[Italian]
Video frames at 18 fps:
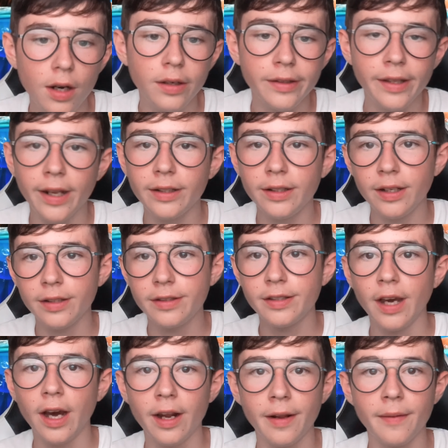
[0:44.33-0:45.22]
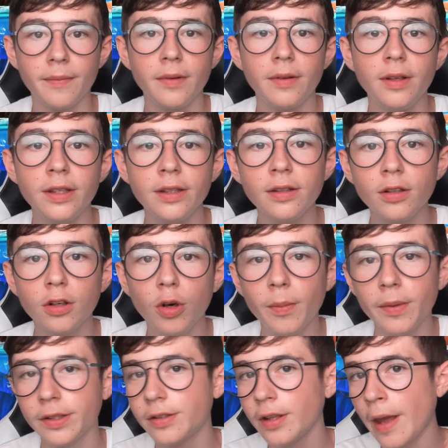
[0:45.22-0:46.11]
Direi di iniziare. In,
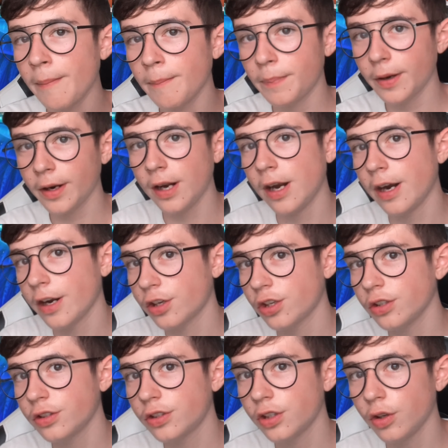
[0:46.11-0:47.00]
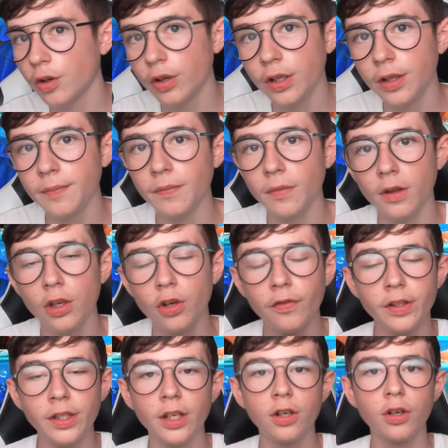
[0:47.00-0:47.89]
come sempre nelle recensioni
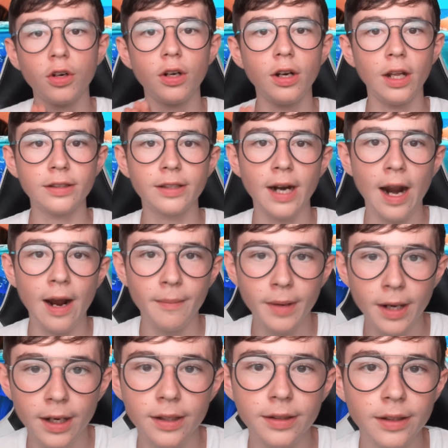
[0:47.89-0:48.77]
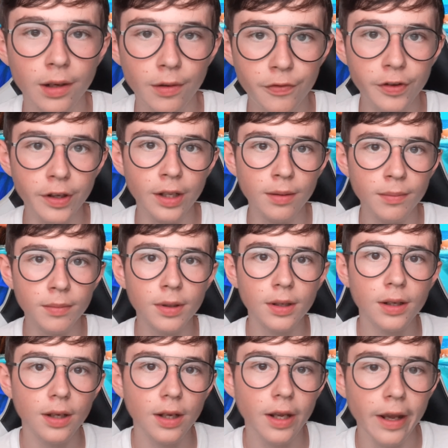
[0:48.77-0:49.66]
io vi dico la trama del
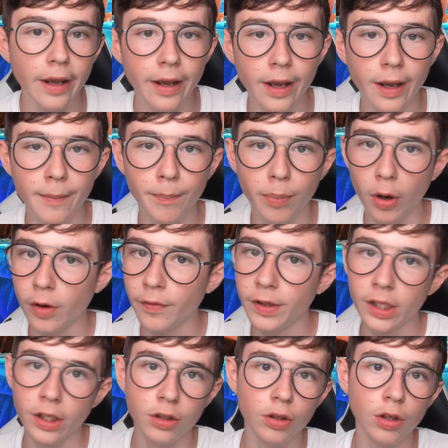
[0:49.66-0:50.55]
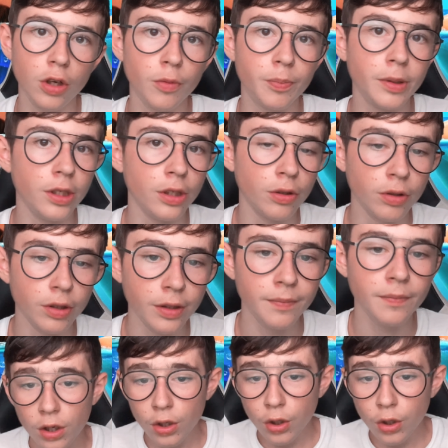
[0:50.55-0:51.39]
film e poi vi dico le opinioni.